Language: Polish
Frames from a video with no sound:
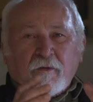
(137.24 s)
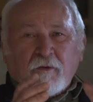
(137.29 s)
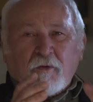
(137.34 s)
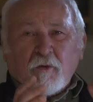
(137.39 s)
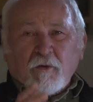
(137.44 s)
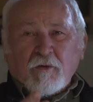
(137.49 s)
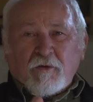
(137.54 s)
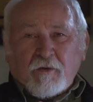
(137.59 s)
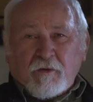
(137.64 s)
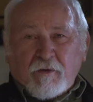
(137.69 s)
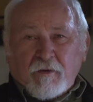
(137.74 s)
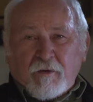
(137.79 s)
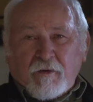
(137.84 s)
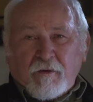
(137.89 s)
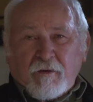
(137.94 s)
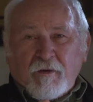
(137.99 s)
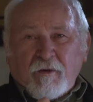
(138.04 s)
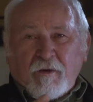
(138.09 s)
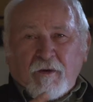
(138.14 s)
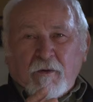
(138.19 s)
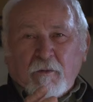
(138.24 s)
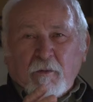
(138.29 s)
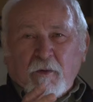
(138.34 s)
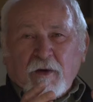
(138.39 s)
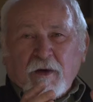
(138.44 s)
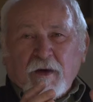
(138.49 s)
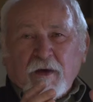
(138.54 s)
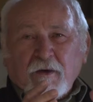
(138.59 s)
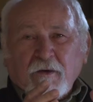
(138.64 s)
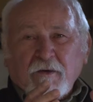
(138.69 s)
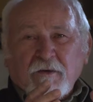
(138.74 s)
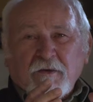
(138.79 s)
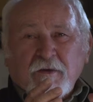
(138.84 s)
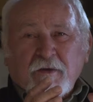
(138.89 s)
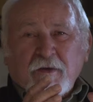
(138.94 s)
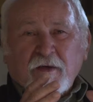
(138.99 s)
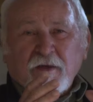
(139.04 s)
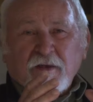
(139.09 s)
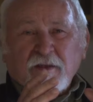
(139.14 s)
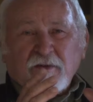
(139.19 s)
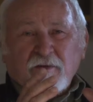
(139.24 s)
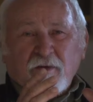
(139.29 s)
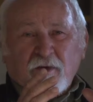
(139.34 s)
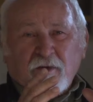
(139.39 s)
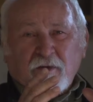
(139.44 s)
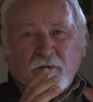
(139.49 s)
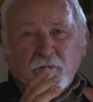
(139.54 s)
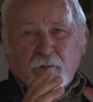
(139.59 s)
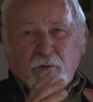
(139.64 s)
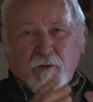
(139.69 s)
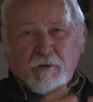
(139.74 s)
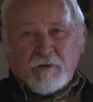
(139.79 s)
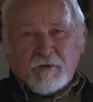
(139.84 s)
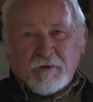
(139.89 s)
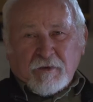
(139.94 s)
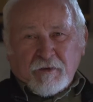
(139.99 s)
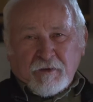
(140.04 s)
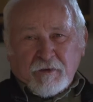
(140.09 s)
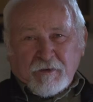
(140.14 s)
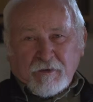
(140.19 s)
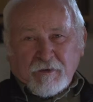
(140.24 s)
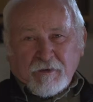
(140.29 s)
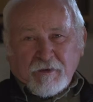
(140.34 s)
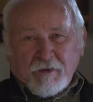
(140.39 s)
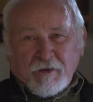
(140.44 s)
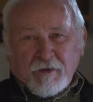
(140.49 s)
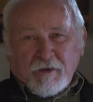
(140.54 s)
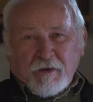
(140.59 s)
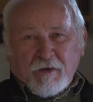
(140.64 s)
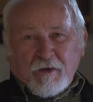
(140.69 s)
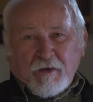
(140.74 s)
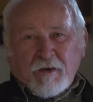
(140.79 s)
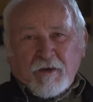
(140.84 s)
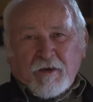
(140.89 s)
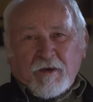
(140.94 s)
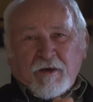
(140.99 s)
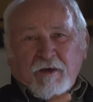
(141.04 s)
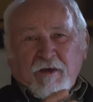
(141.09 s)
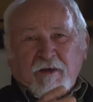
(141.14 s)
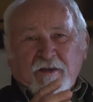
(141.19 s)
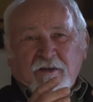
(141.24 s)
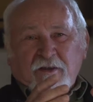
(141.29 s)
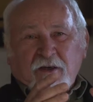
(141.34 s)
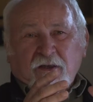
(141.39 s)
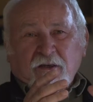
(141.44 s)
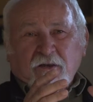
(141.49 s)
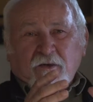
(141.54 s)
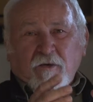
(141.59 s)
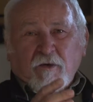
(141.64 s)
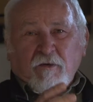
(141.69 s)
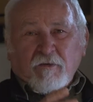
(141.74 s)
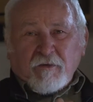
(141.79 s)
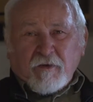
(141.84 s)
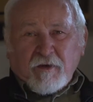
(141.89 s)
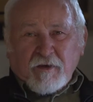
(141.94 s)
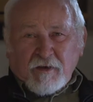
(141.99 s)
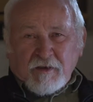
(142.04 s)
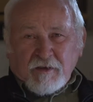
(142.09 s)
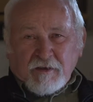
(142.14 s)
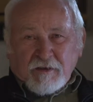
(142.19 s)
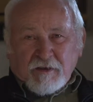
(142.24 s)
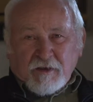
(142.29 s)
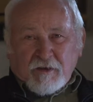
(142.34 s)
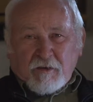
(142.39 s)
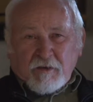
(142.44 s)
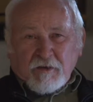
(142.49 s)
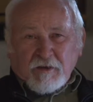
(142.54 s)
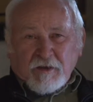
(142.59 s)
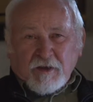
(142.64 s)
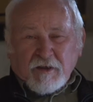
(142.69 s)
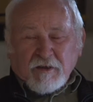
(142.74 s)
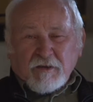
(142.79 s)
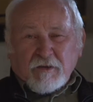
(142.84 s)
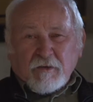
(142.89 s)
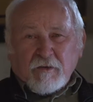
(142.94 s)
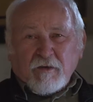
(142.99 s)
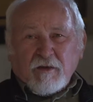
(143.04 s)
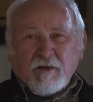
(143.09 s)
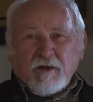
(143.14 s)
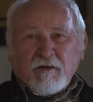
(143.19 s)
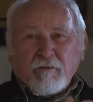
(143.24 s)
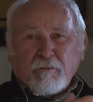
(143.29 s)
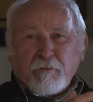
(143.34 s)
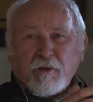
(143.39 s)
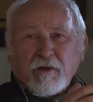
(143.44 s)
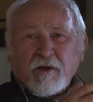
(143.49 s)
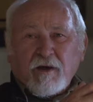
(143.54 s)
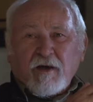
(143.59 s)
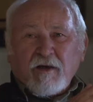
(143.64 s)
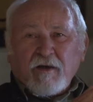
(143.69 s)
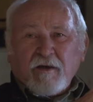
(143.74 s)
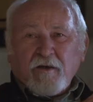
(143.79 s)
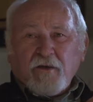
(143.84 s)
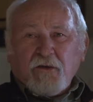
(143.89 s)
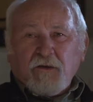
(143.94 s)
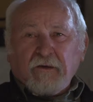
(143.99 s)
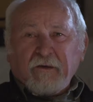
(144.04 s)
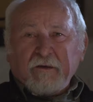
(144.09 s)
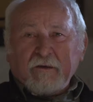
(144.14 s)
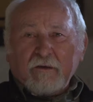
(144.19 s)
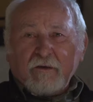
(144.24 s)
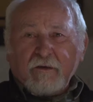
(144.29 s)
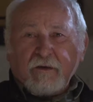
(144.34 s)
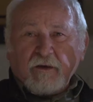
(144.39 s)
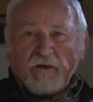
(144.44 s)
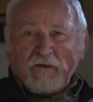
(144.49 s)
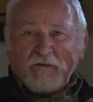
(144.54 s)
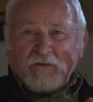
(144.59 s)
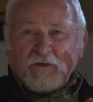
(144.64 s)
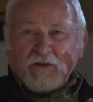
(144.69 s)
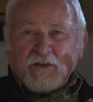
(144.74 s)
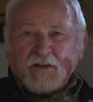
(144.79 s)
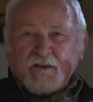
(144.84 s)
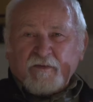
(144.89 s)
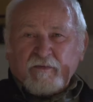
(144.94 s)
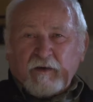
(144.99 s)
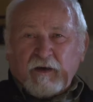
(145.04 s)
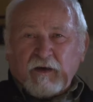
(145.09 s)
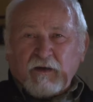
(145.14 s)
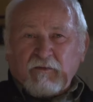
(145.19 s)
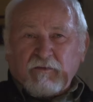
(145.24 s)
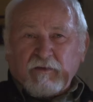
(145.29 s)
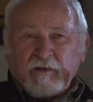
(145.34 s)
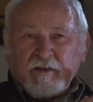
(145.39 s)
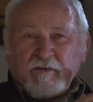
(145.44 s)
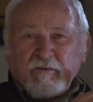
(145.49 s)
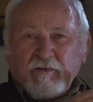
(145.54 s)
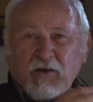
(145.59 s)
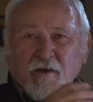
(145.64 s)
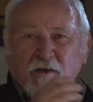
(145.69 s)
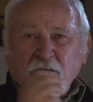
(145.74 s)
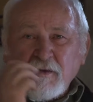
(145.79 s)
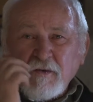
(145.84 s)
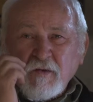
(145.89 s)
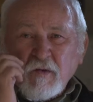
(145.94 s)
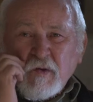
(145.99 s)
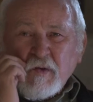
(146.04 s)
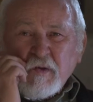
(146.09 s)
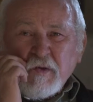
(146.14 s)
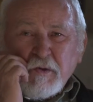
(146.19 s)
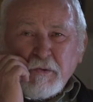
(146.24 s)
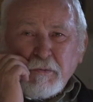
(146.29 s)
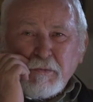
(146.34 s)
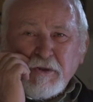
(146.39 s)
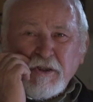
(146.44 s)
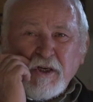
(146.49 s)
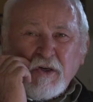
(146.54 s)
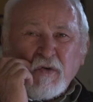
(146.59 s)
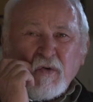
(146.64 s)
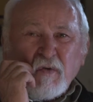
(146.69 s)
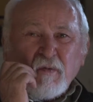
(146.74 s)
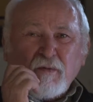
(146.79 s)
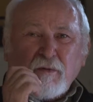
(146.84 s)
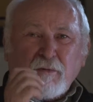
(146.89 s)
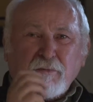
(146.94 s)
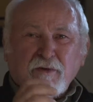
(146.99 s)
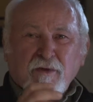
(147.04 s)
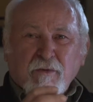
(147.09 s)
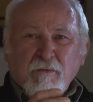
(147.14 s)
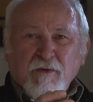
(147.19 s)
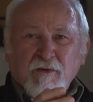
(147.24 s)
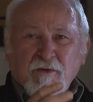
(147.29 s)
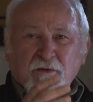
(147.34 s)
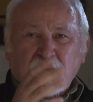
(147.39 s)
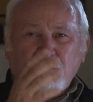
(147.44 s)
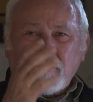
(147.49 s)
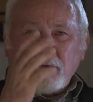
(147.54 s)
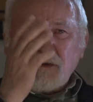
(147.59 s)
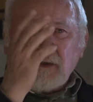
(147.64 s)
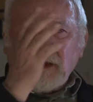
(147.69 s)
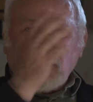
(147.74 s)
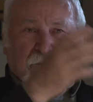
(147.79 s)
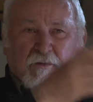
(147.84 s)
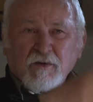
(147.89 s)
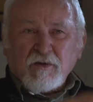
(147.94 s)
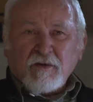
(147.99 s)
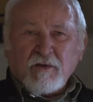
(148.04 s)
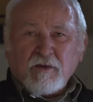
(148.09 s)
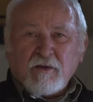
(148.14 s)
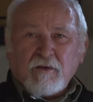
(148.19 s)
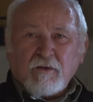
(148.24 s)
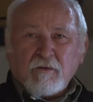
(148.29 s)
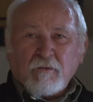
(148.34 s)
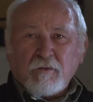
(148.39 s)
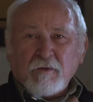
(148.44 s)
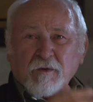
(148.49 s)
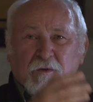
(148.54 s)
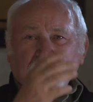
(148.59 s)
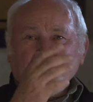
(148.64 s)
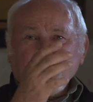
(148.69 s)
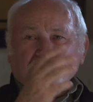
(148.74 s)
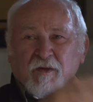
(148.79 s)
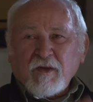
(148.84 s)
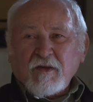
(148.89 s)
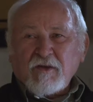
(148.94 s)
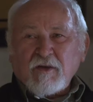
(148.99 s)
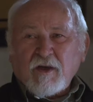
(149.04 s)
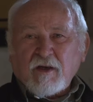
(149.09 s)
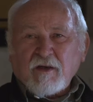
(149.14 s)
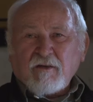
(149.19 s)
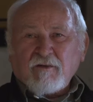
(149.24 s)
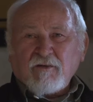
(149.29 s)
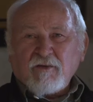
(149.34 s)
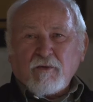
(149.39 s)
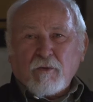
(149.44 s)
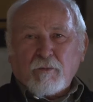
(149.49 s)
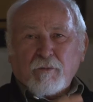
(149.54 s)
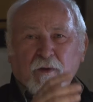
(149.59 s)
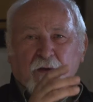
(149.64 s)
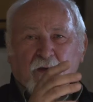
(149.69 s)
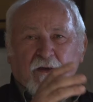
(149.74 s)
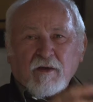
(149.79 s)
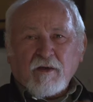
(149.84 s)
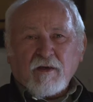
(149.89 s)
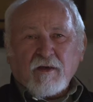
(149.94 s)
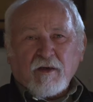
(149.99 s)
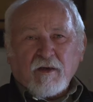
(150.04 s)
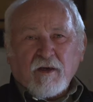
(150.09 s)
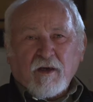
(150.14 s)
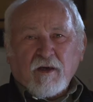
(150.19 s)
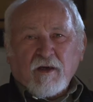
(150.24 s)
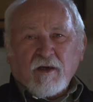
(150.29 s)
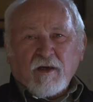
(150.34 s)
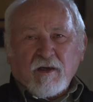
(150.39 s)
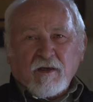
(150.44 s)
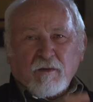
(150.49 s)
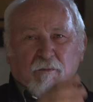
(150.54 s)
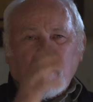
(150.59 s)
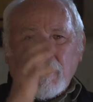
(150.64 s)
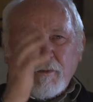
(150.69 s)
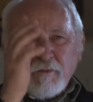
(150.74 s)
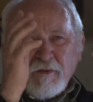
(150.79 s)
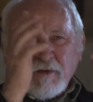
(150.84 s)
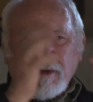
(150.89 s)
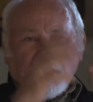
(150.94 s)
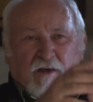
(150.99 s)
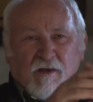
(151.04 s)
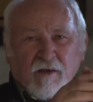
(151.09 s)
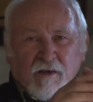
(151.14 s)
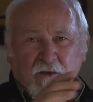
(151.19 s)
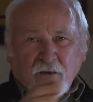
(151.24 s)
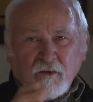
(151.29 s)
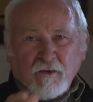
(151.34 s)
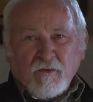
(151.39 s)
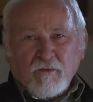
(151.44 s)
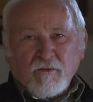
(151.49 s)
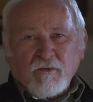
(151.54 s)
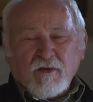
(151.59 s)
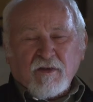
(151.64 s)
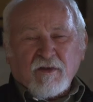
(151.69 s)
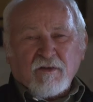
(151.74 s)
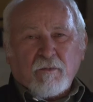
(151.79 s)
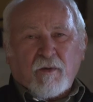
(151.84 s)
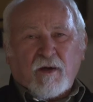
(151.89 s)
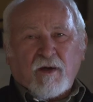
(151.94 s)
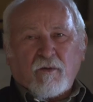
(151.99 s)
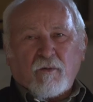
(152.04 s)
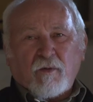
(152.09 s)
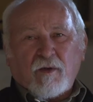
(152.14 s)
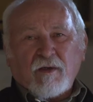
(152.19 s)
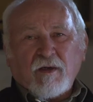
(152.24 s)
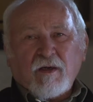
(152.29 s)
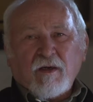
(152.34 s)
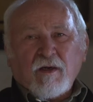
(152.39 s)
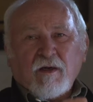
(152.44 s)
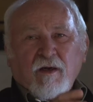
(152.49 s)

Krótko, moja rodzina jest z Wielkopolski. Dziadkowie z ojca strony pojechali do Westfalii. Westfalia to jest zagłębie przemysłowe. Tam zginął dziadek w kopalni i babcia również zmarła.